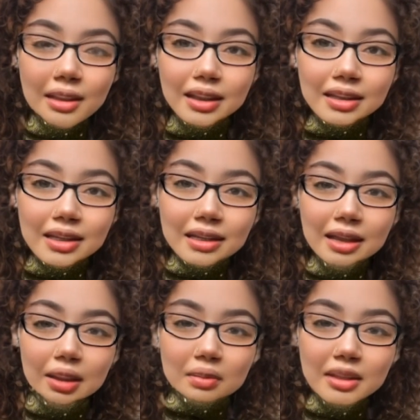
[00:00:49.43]
এখানে
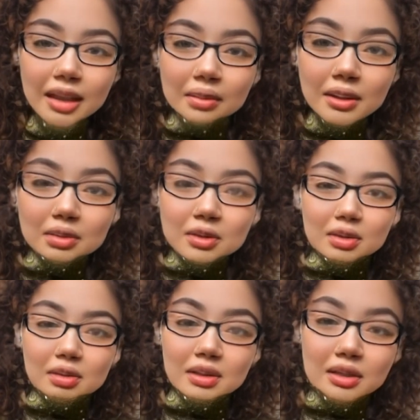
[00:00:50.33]
আমি আমার মতো
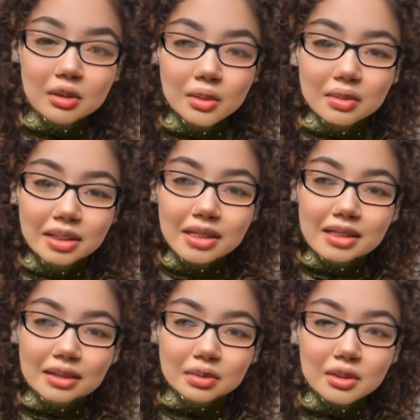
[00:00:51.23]
করে ঘুমটা
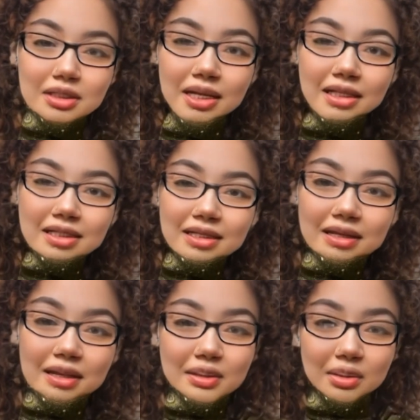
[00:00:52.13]
দিয়ে বসে আছি
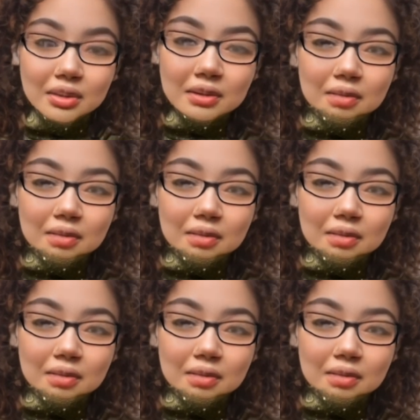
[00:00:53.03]
কিন্তু